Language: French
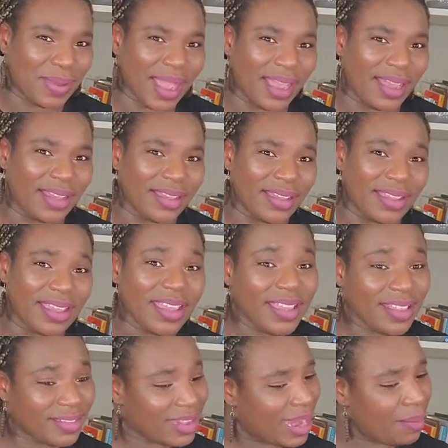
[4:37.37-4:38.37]
pas
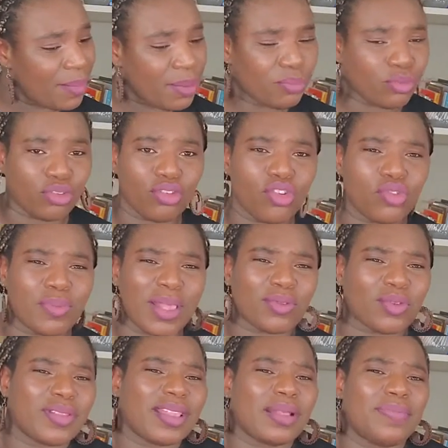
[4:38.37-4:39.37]
C'est la même chose parce
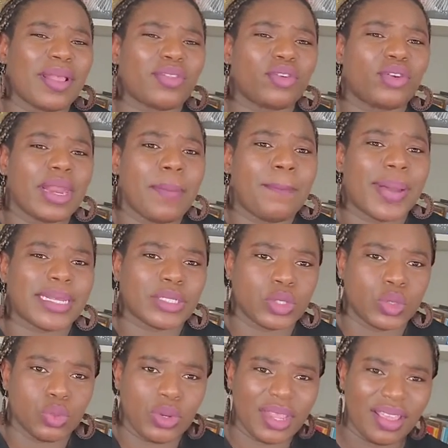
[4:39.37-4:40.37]
que cette personne est
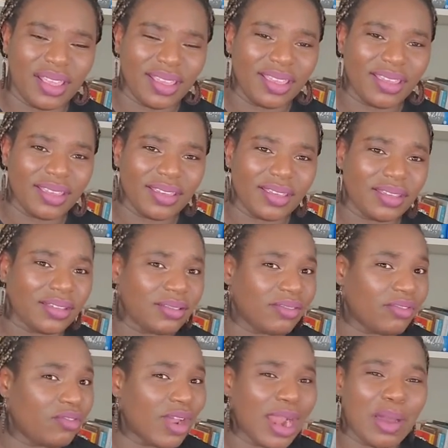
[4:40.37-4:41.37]
passionnée.
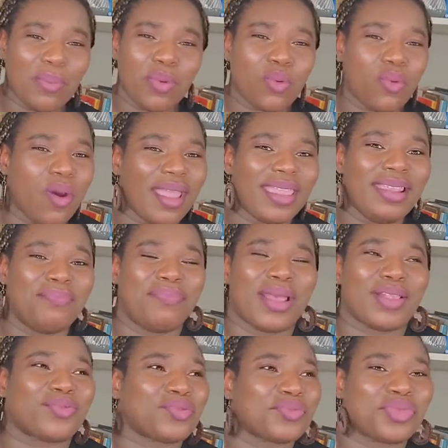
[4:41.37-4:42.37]
Voilà pourquoi il
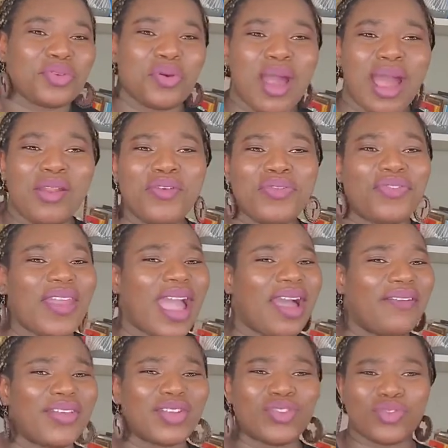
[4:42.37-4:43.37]
passe son temps à le faire
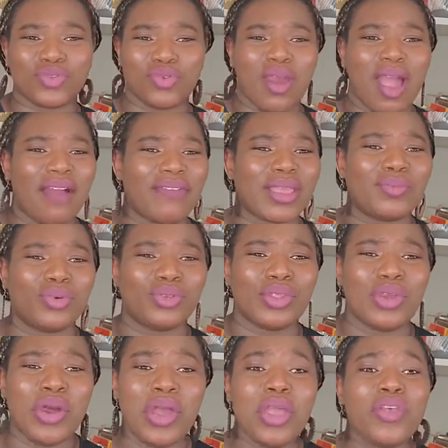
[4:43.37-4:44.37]
avec joie, avec
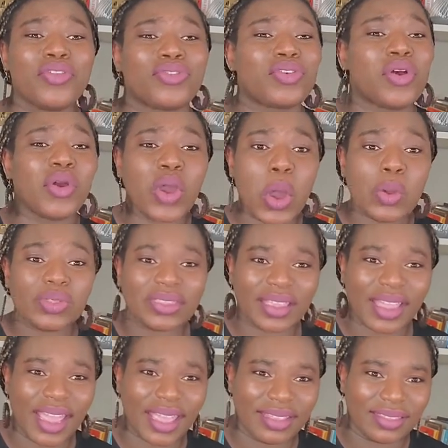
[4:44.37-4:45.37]
bonheur, sans
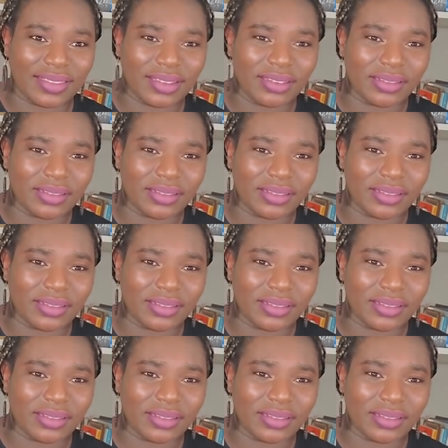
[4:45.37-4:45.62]
contrainte.